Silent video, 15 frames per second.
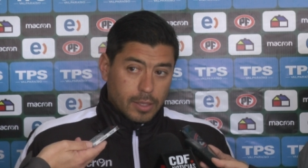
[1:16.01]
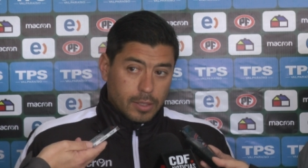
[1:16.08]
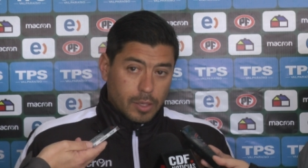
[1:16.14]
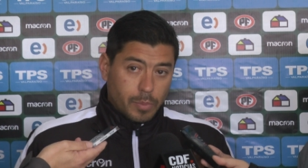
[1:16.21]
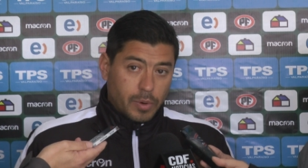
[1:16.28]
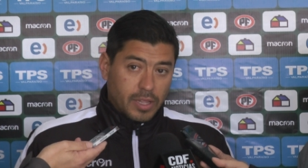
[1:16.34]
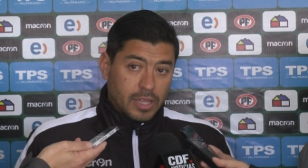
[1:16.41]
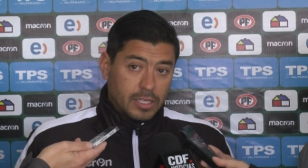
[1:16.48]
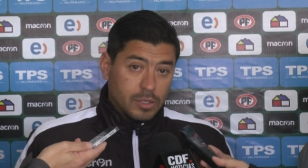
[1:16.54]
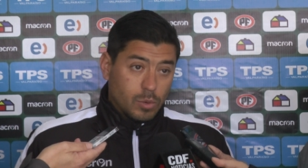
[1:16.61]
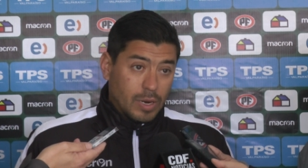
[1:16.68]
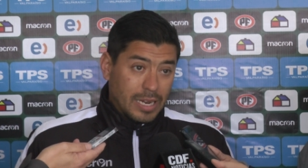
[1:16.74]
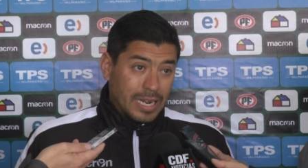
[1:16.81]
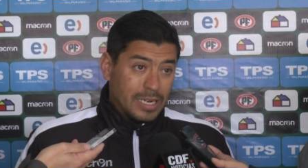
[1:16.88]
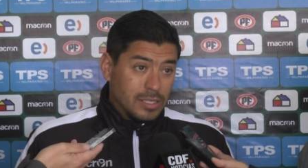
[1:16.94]
después de hacer
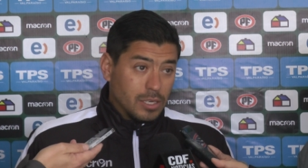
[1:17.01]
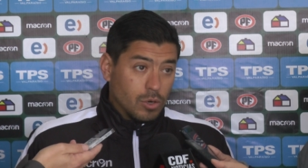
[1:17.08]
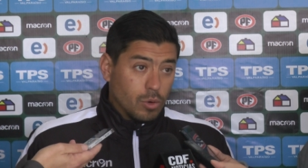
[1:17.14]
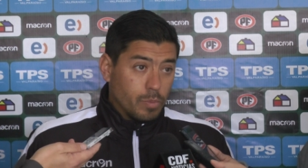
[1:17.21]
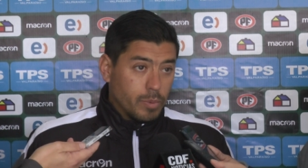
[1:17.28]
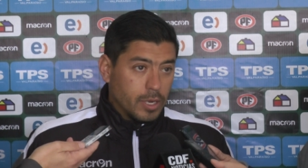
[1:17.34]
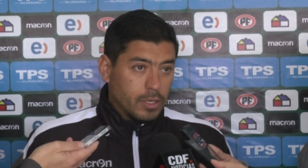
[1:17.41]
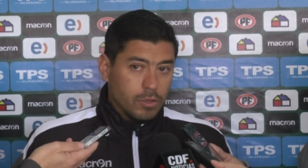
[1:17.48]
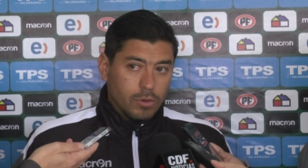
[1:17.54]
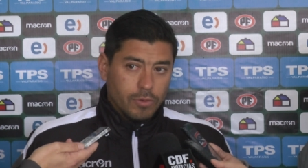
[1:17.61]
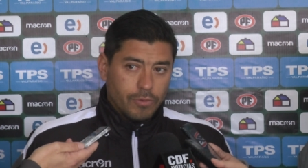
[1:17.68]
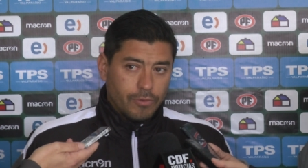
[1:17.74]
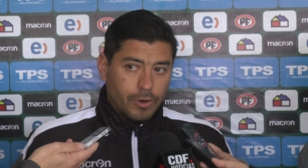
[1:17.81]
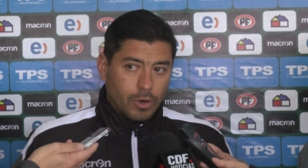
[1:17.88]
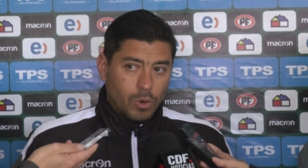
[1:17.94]
un análisis completo
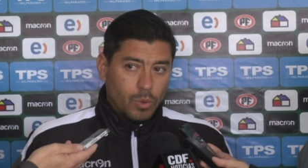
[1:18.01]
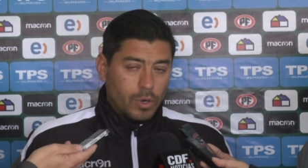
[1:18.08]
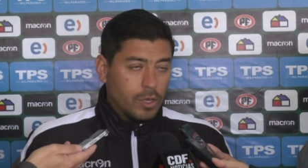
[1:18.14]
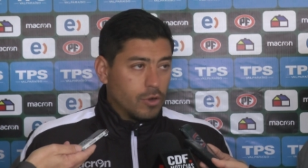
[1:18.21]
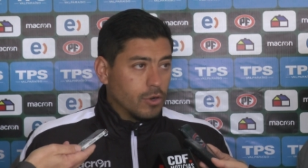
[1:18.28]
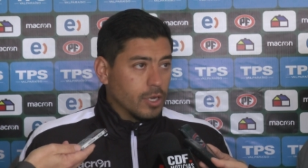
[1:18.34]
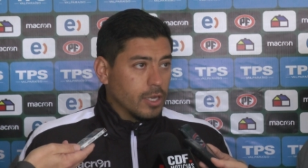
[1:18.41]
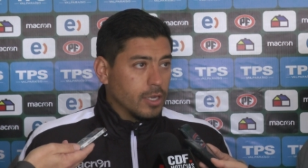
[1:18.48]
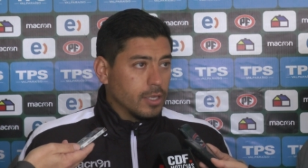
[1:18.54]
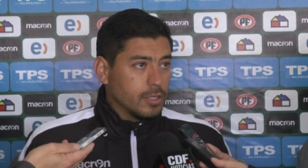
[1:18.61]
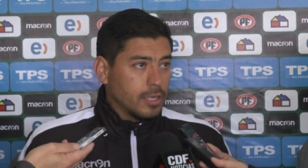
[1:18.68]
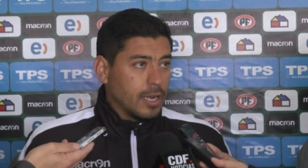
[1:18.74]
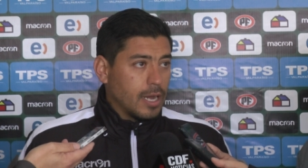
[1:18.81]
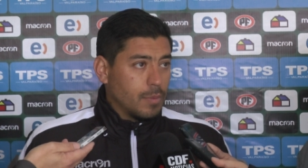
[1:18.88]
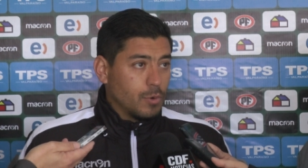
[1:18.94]
fue lo único que
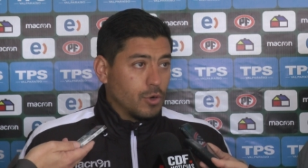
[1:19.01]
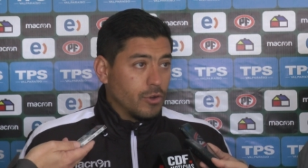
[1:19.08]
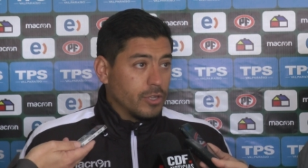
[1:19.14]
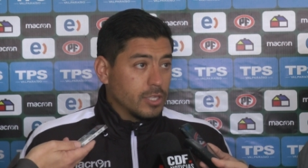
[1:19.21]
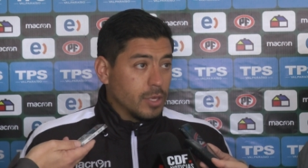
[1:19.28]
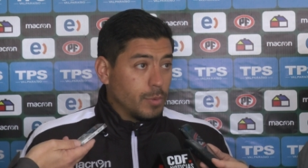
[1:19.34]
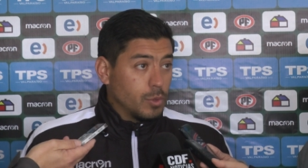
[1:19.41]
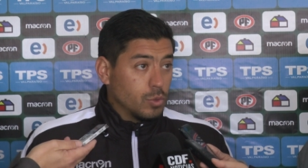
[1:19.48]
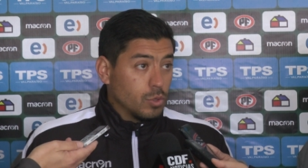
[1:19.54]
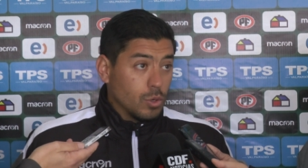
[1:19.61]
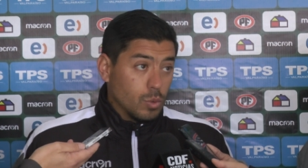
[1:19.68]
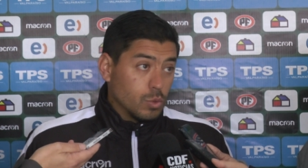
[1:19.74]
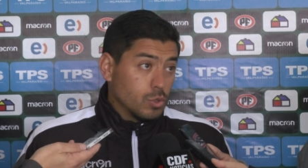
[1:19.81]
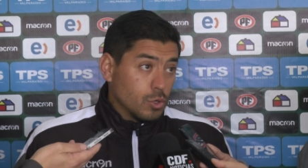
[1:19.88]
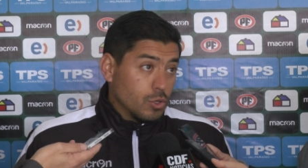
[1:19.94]
entregamos en 90 minutos,
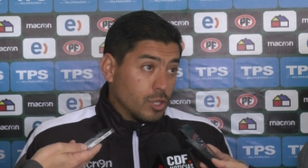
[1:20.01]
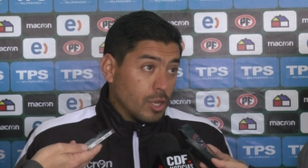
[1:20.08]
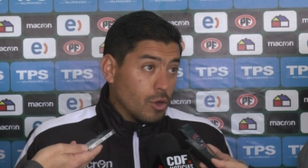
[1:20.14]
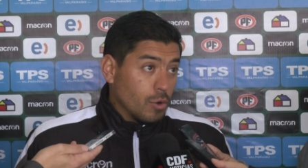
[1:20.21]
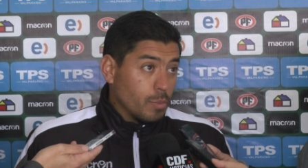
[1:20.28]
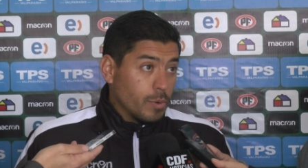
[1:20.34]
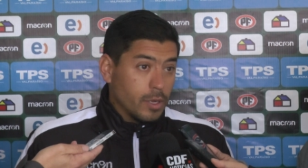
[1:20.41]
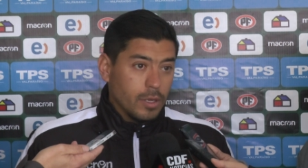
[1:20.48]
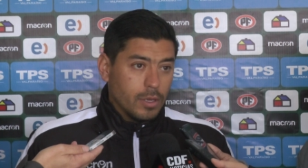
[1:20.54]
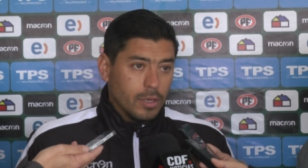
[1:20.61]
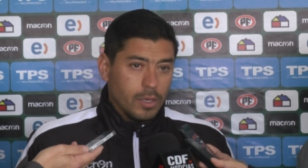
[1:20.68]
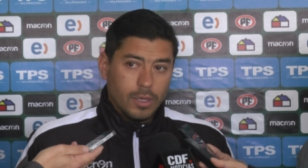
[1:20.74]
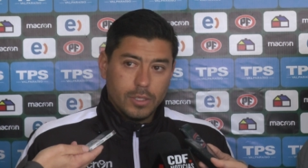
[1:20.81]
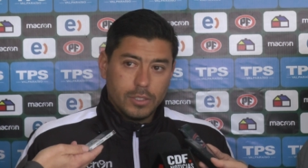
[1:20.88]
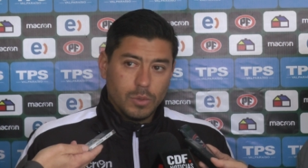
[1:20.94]
incluso con 10 hombres.
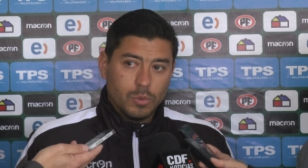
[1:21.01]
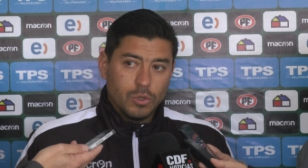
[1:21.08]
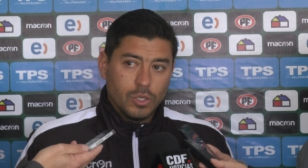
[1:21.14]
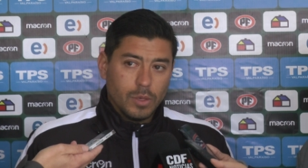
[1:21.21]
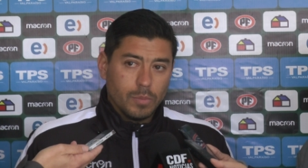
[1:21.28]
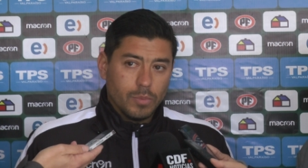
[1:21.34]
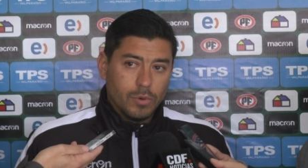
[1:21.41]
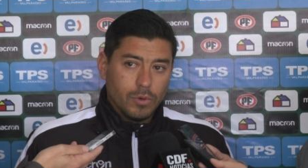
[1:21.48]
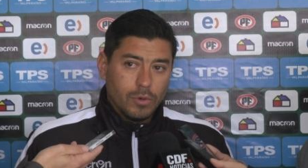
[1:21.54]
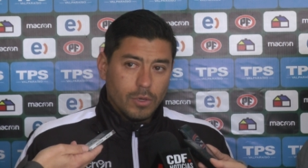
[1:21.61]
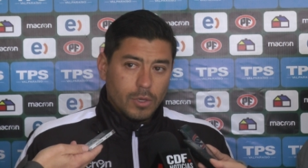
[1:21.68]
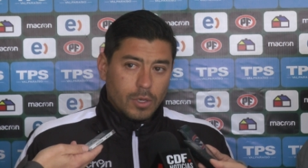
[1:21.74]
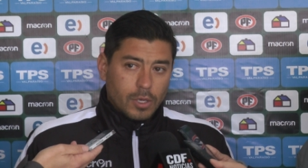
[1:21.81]
Eh, segundo tiempo